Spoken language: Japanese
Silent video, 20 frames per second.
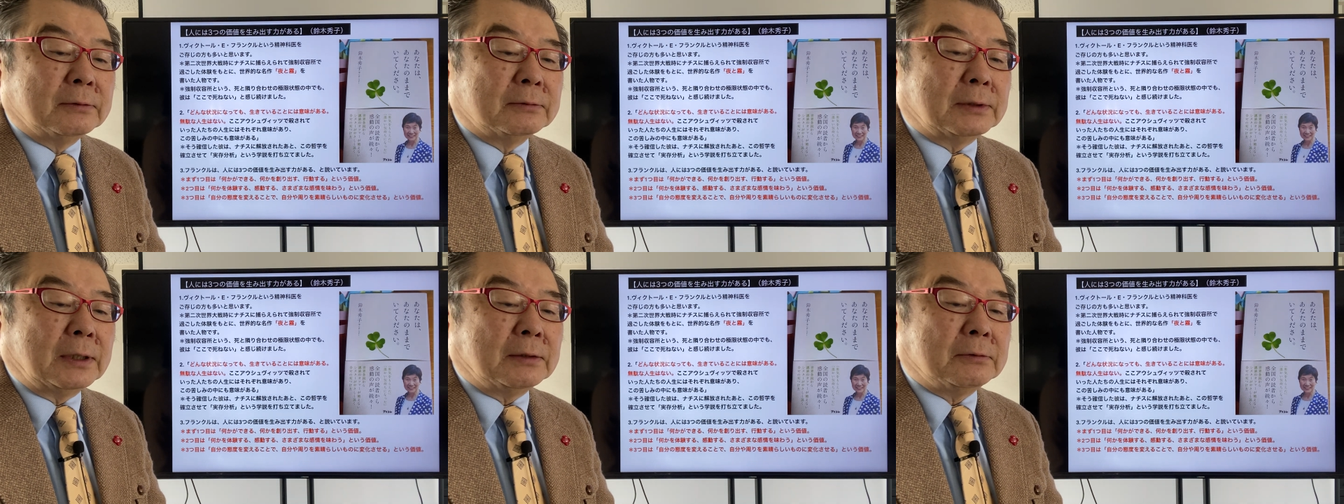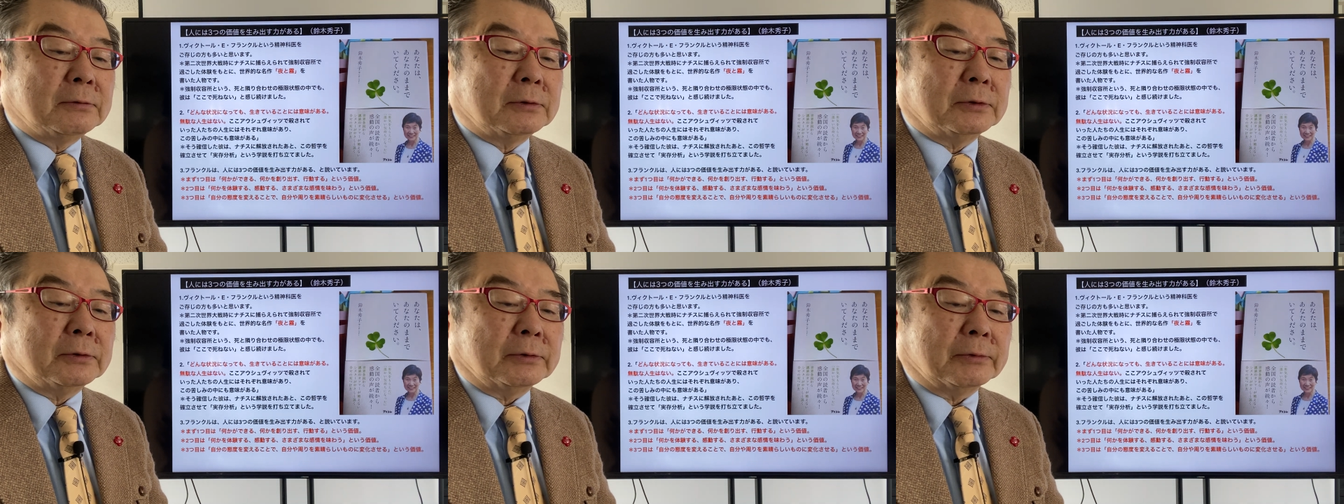
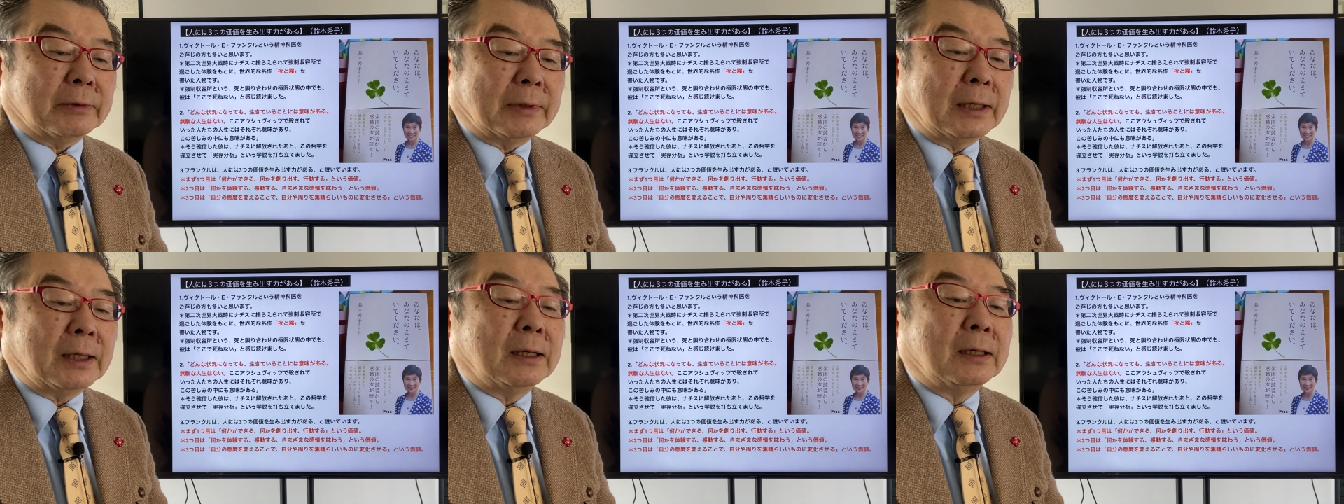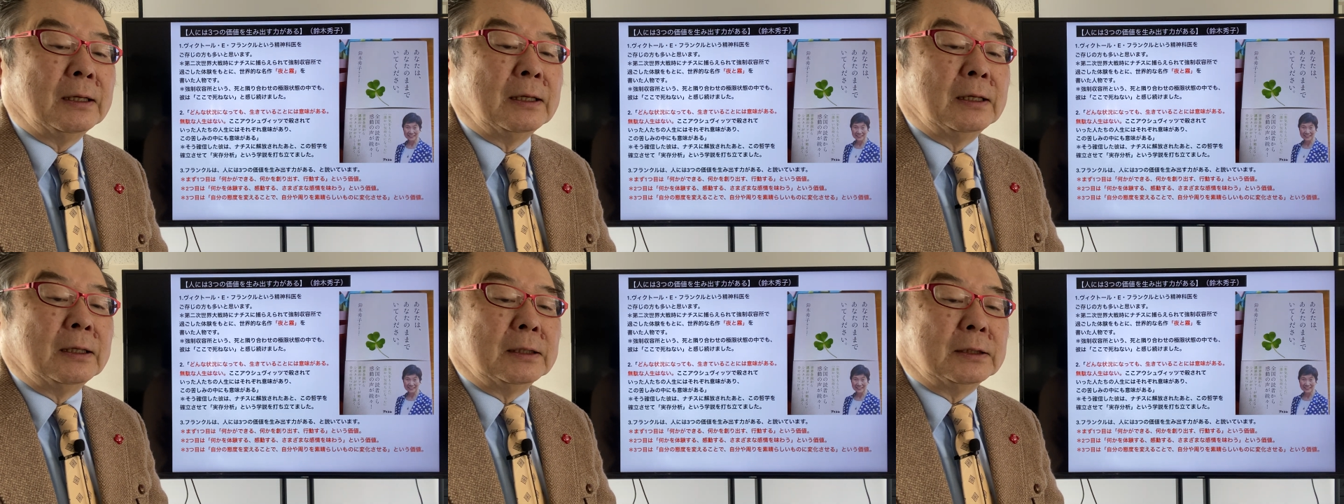フランクルには
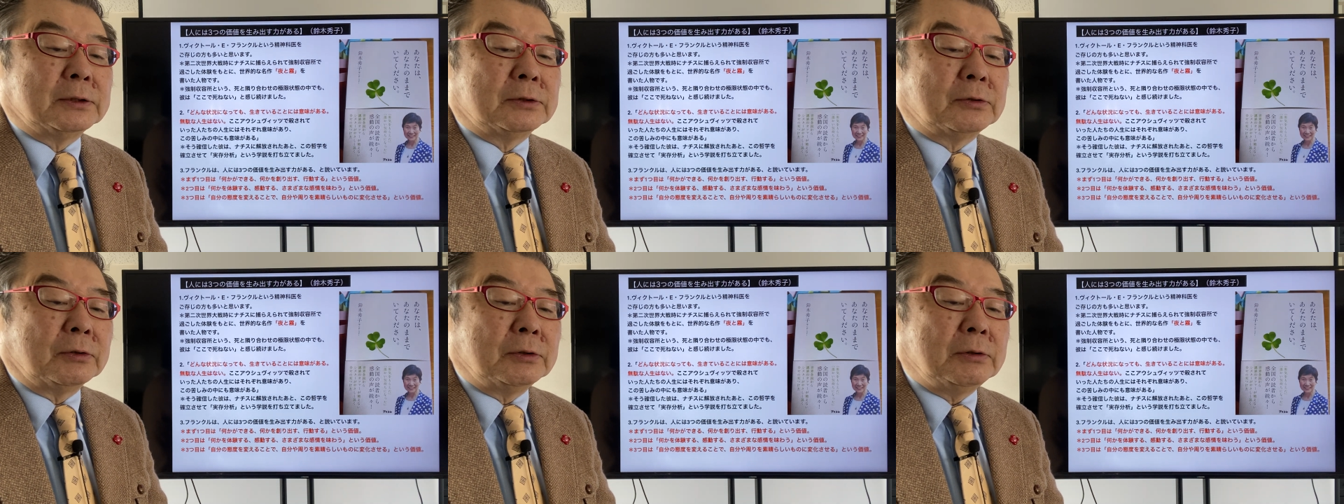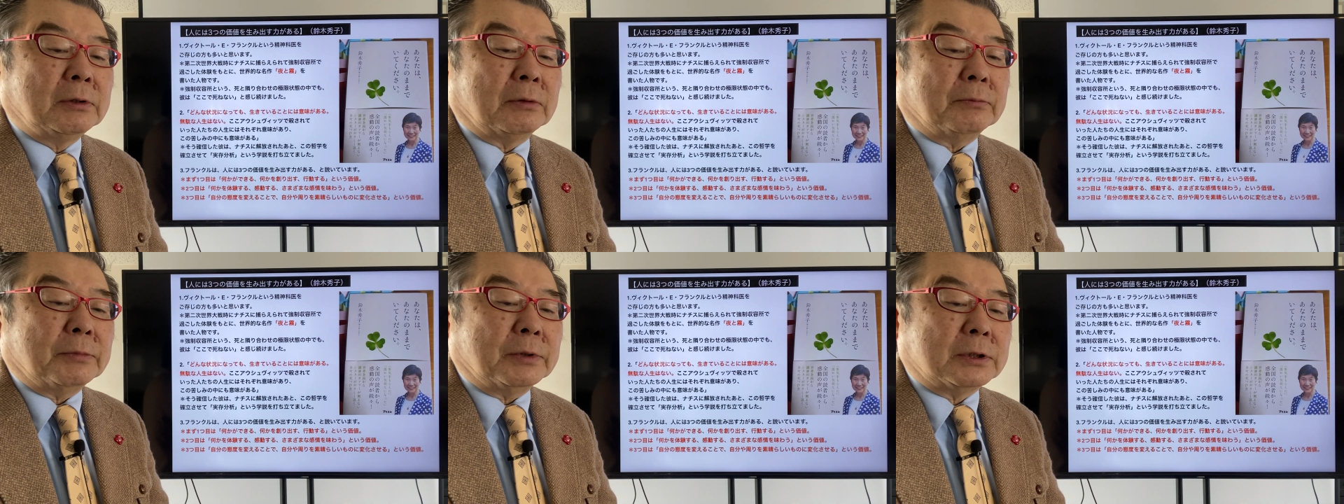人
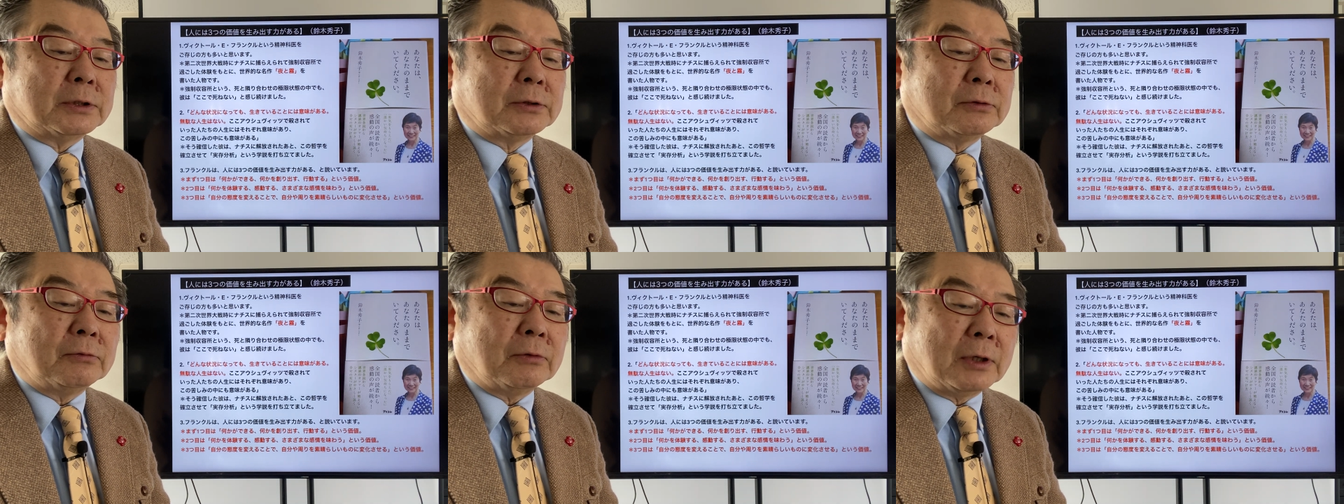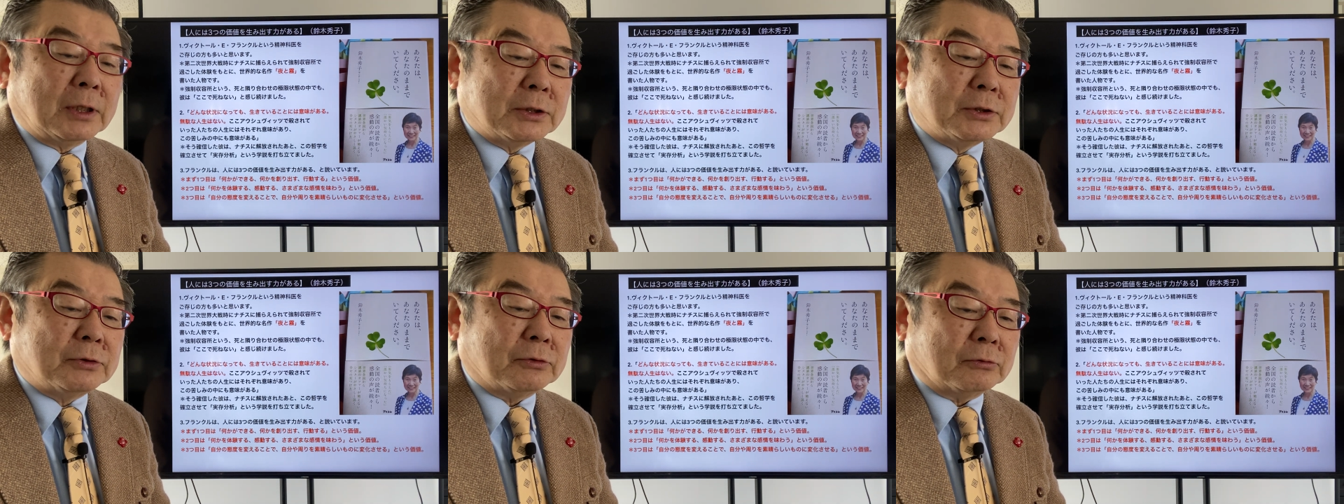には3つ
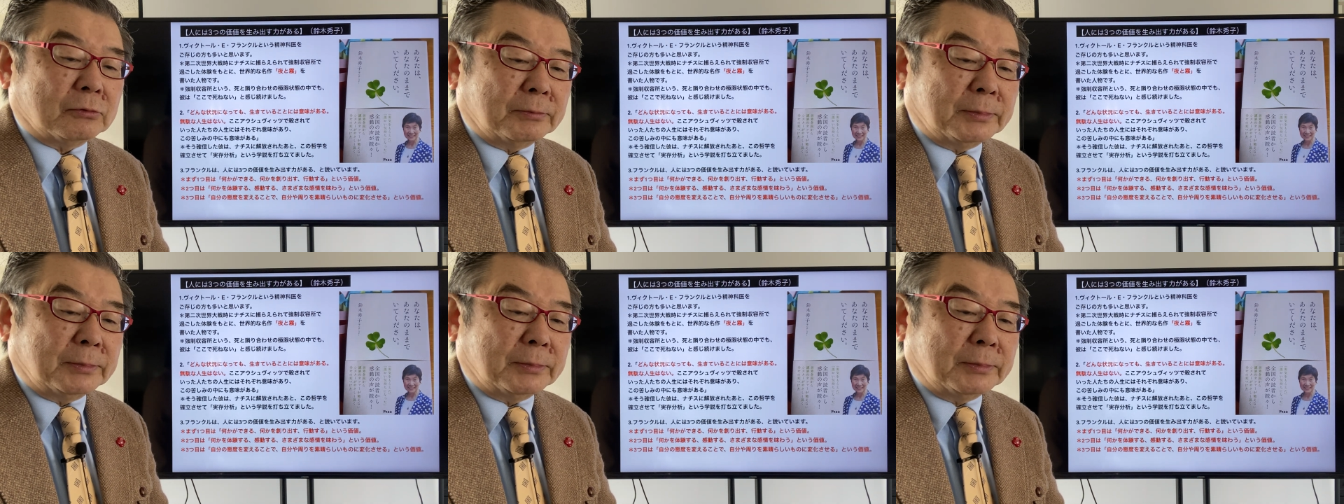の価値を